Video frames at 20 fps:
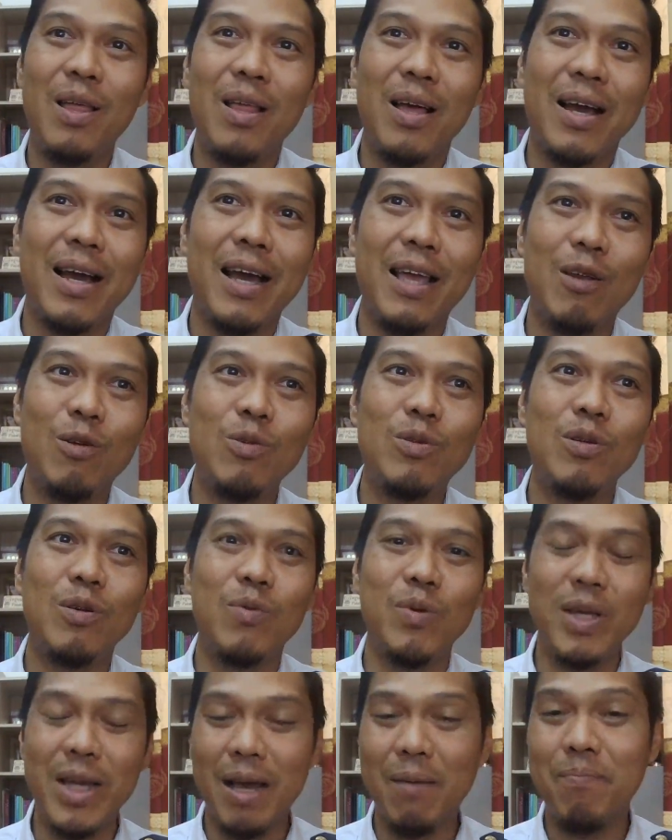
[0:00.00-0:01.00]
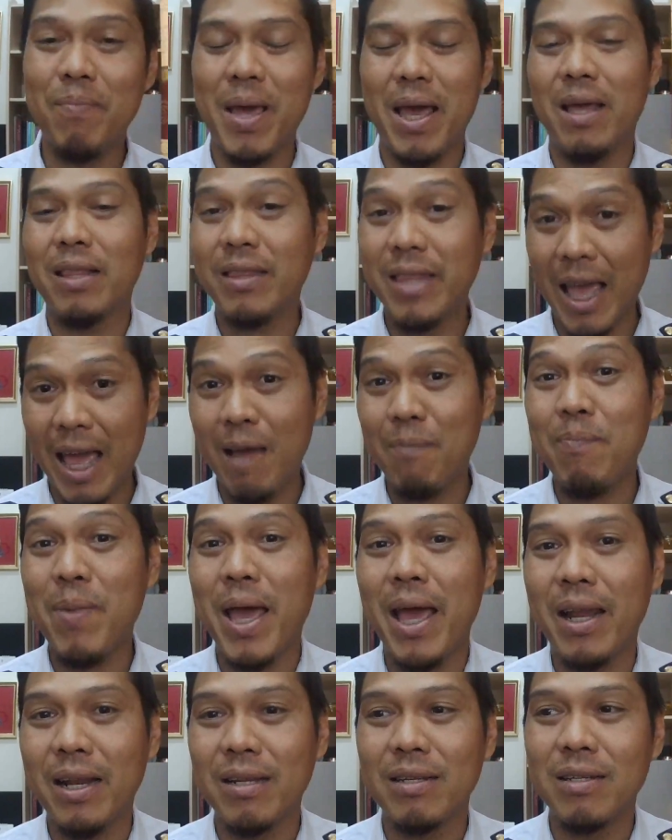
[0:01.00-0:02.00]
ใครรู้สึกวู้อาแปะ แต่อา
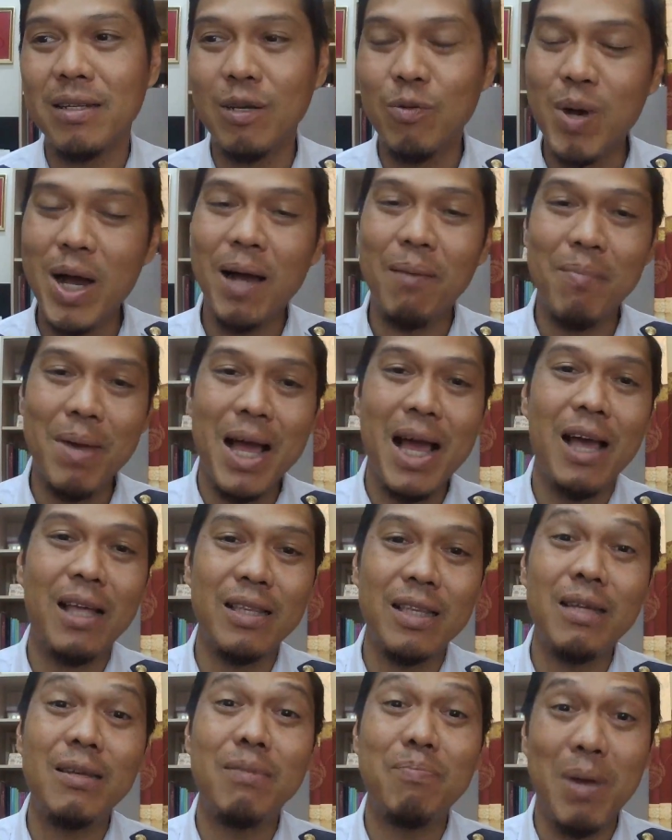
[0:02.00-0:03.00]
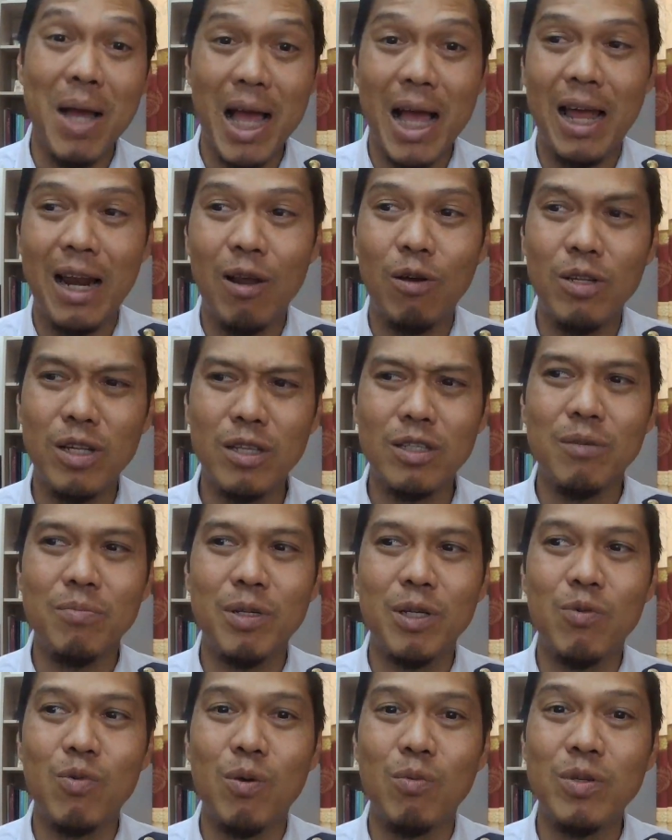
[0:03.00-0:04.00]
แปะหรือว่าอาม่าที่มาหาเราเราจะ
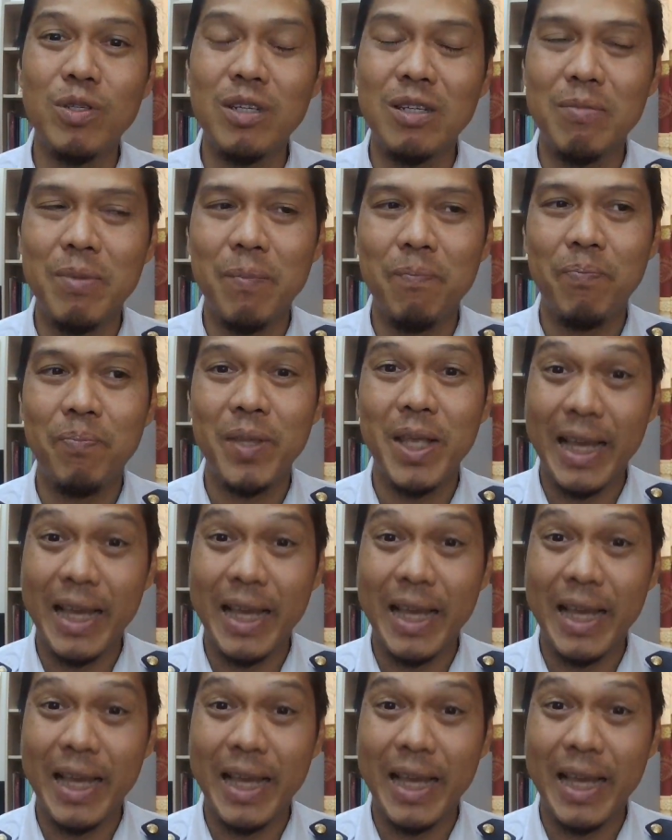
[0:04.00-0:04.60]
มีความรู้สึกแบบ